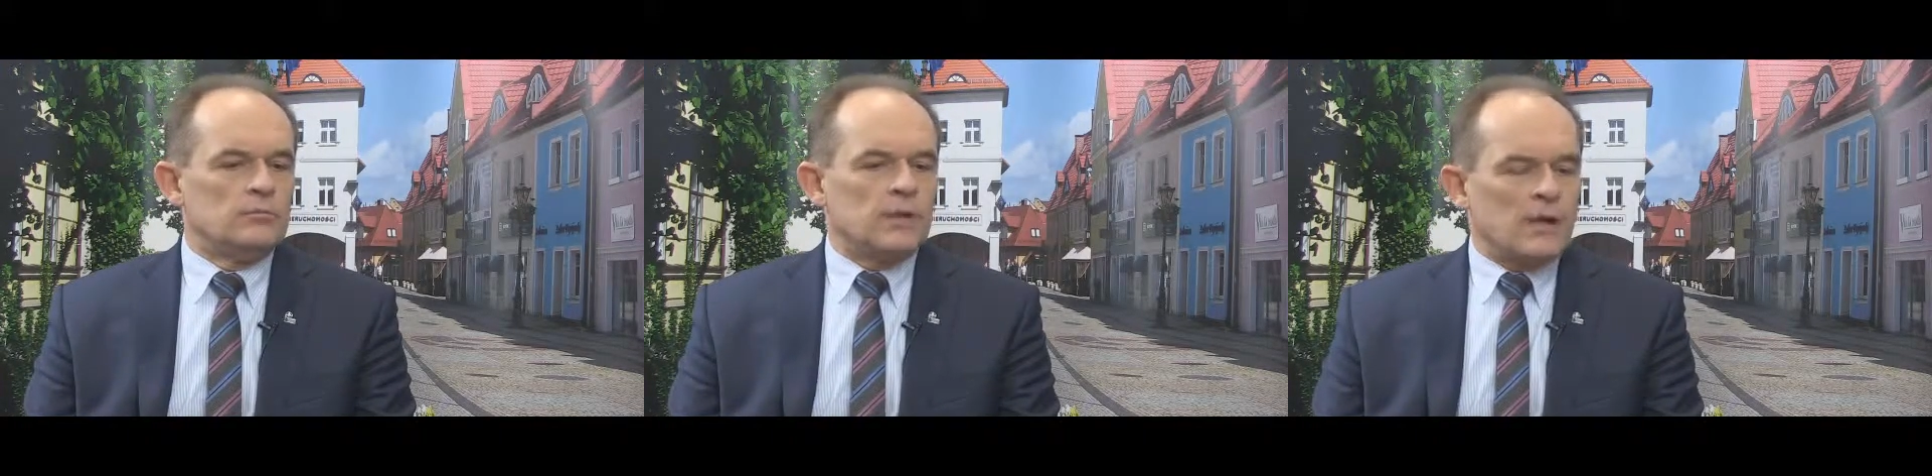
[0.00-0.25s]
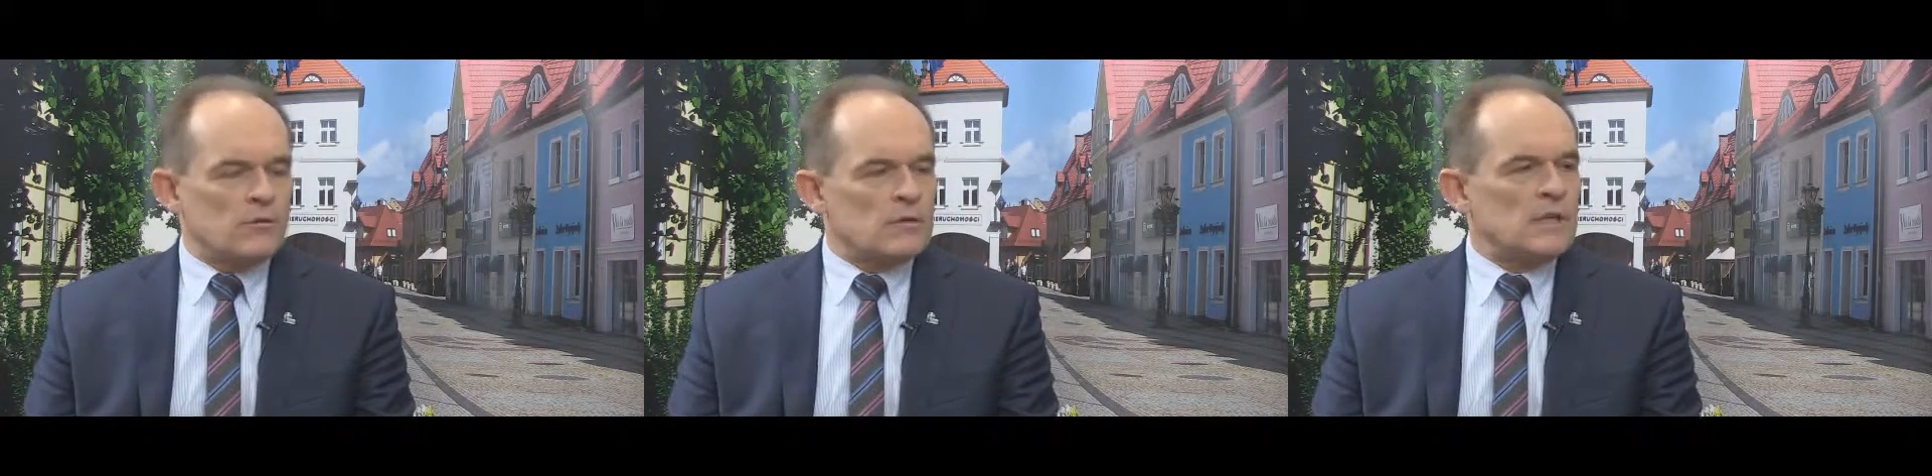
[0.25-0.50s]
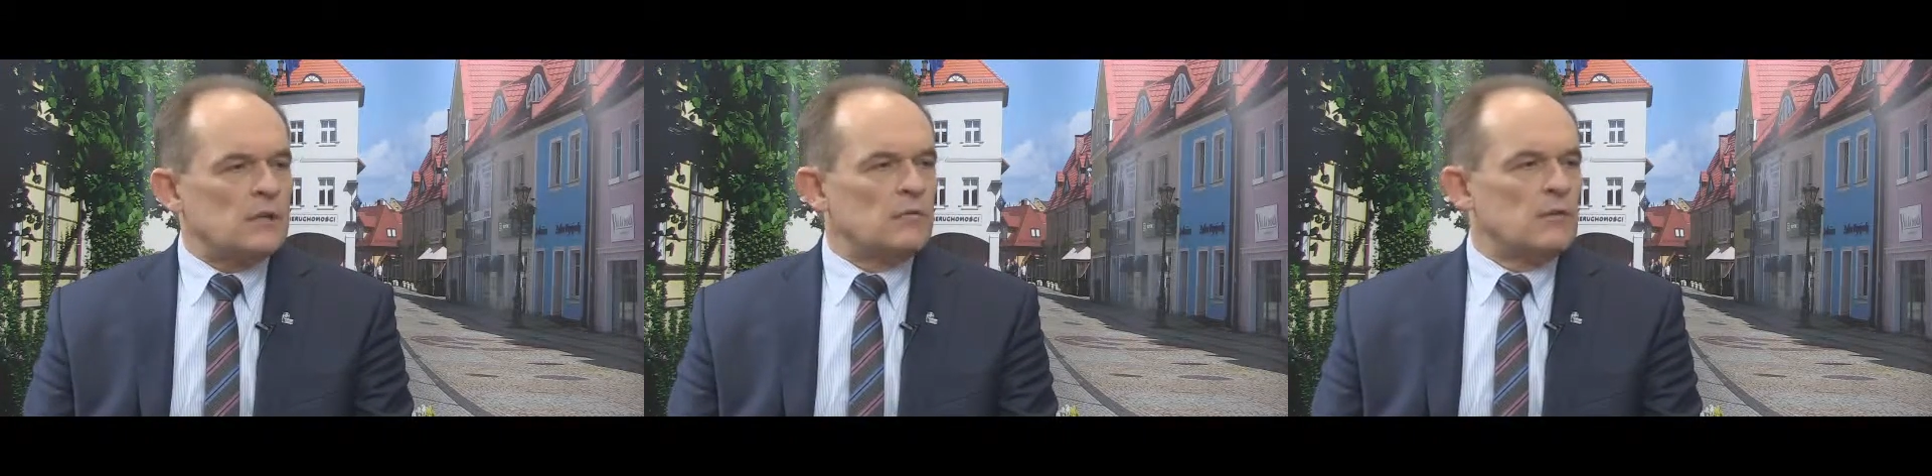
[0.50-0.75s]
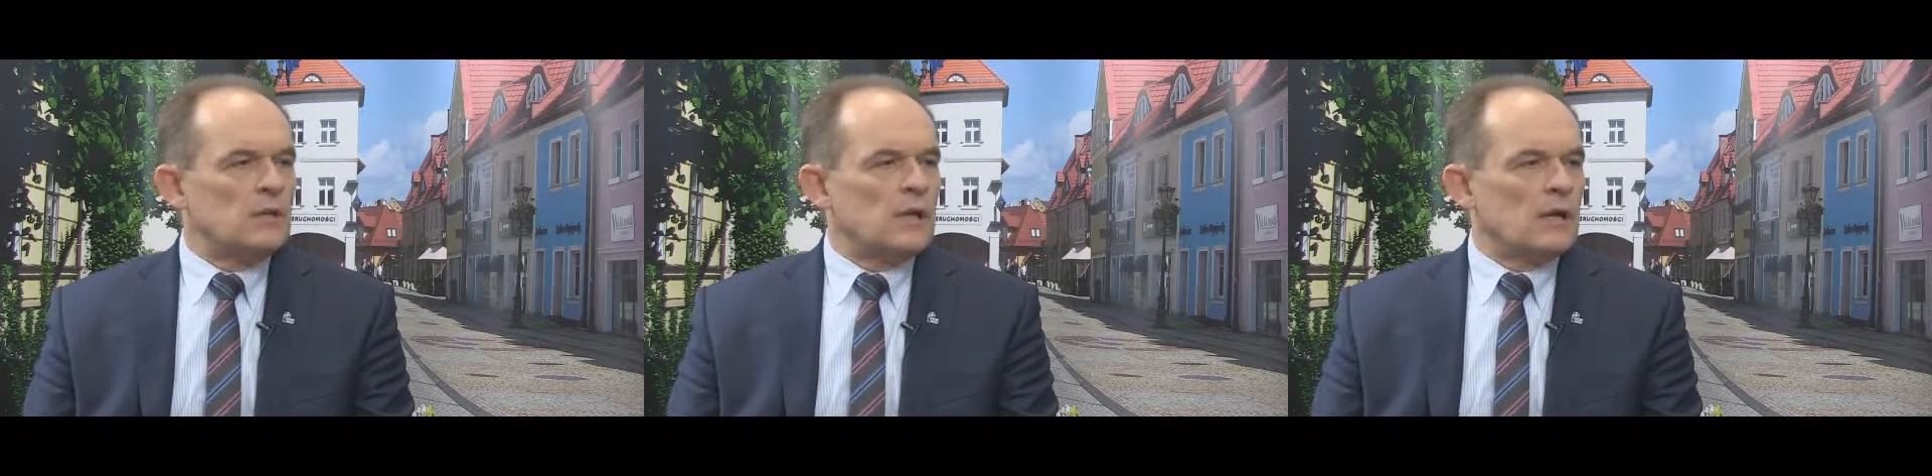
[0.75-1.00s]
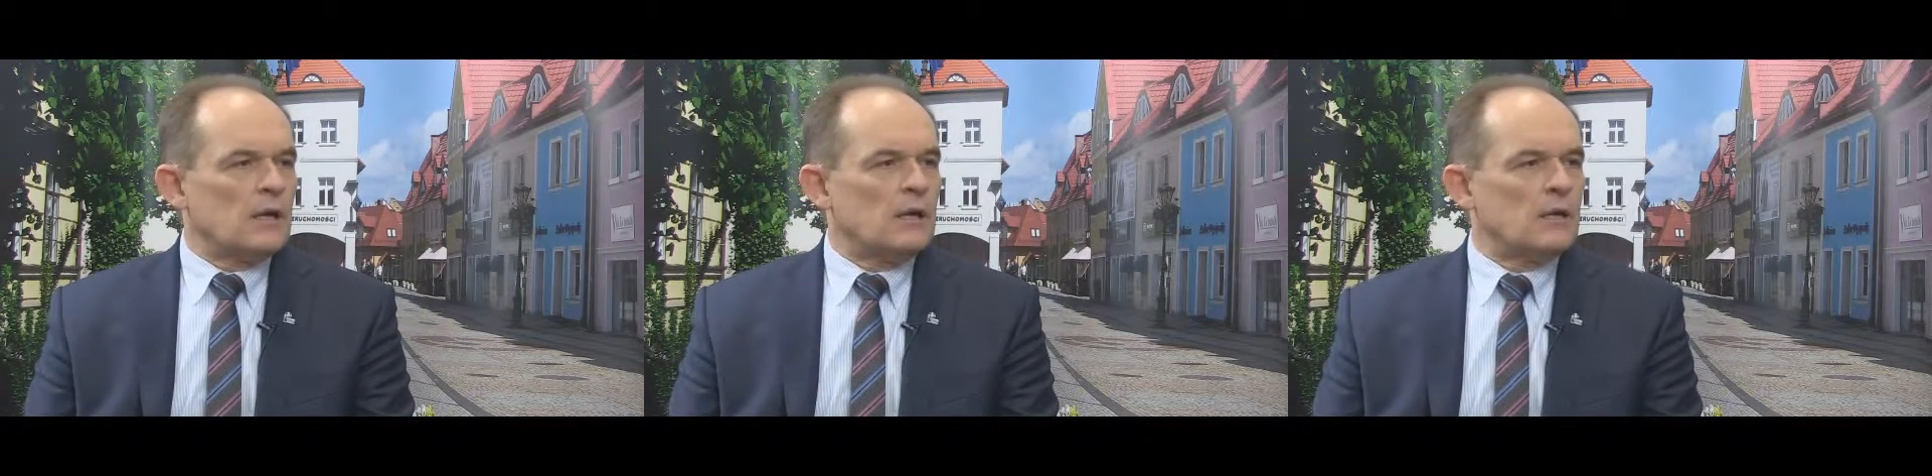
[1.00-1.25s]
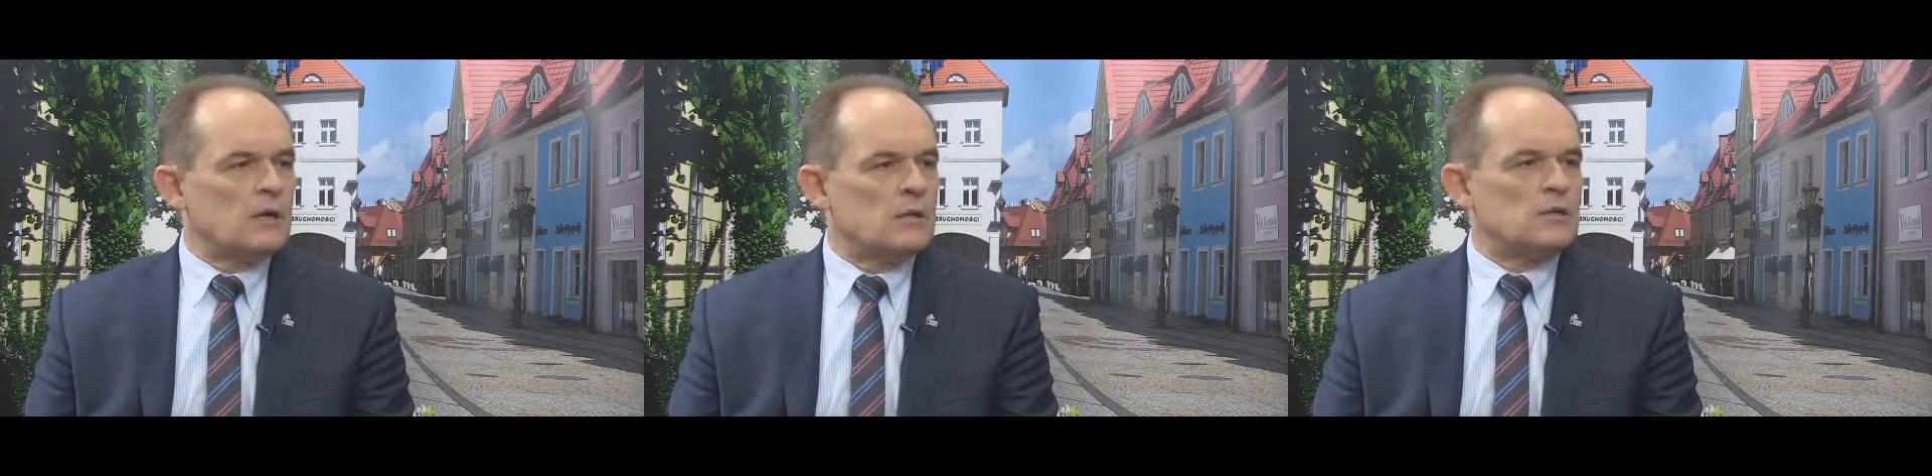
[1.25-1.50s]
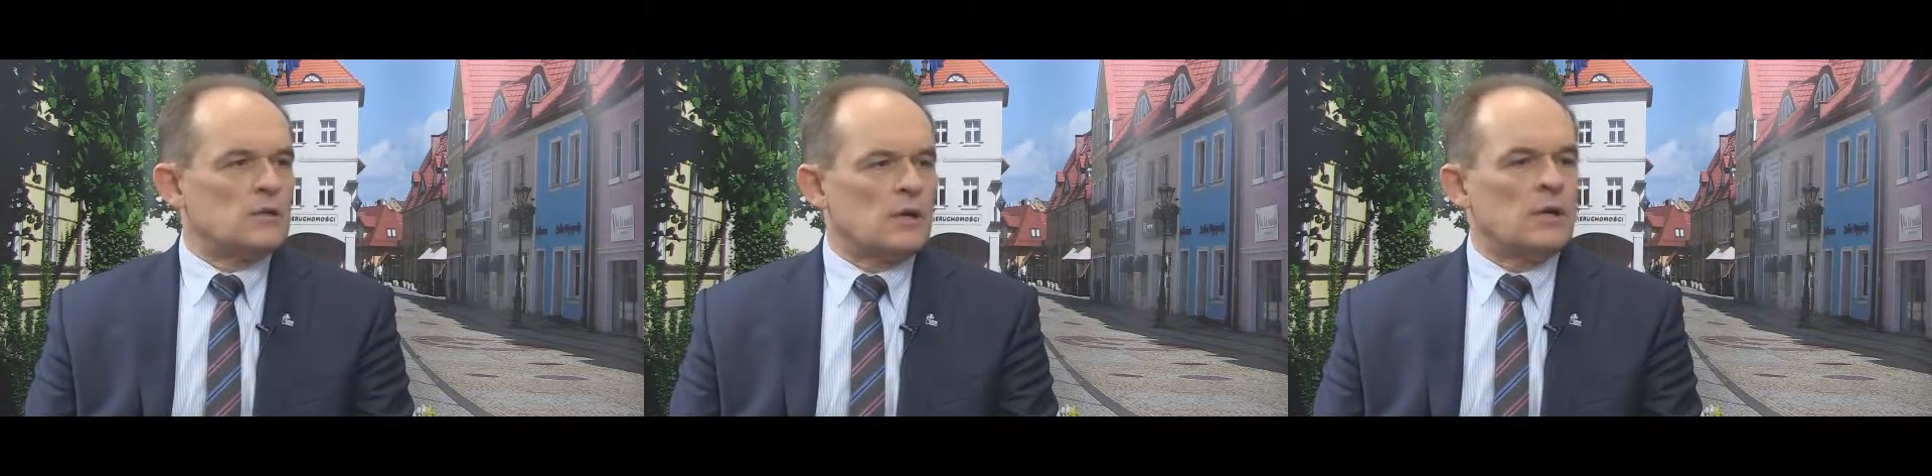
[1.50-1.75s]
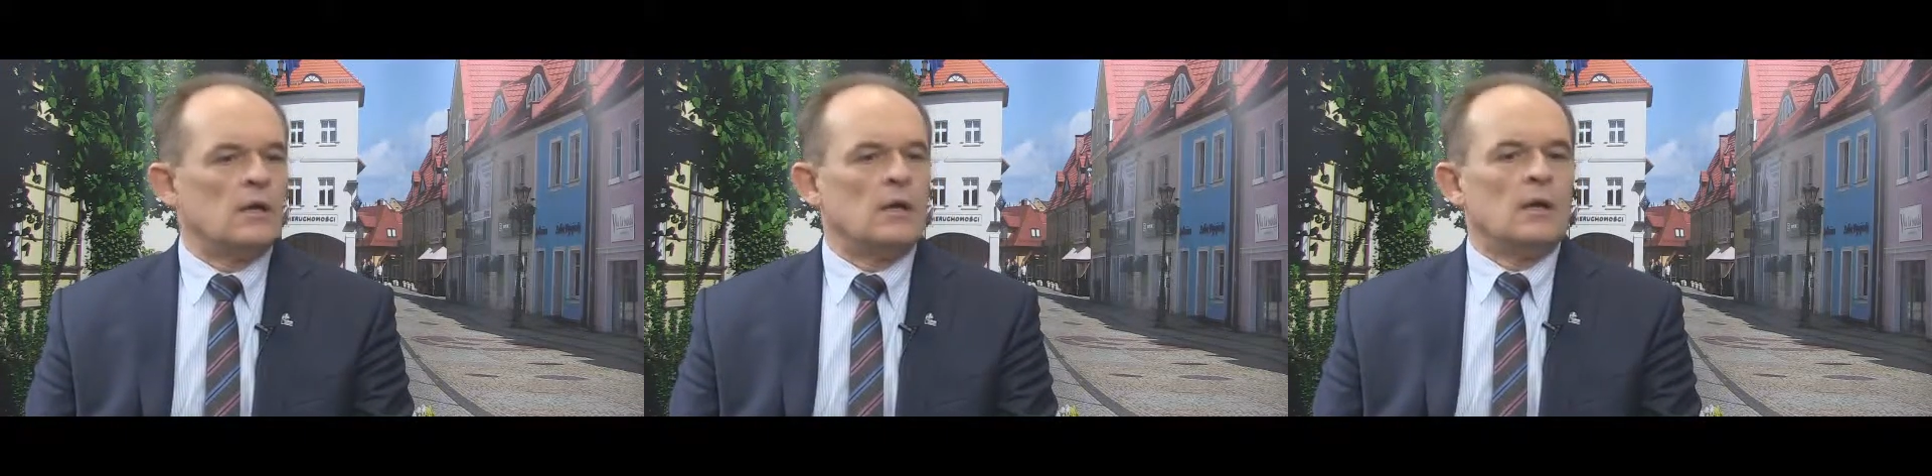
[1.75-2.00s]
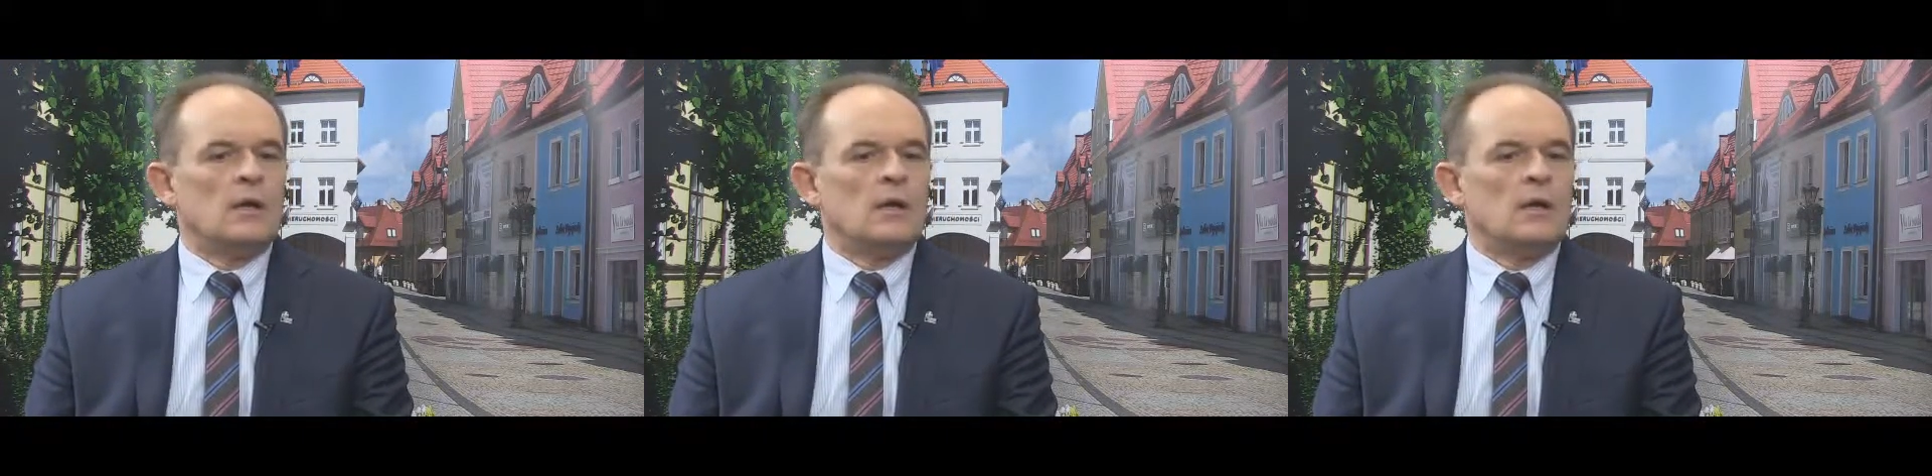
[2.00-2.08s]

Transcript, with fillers: Prawo stanowi tak, że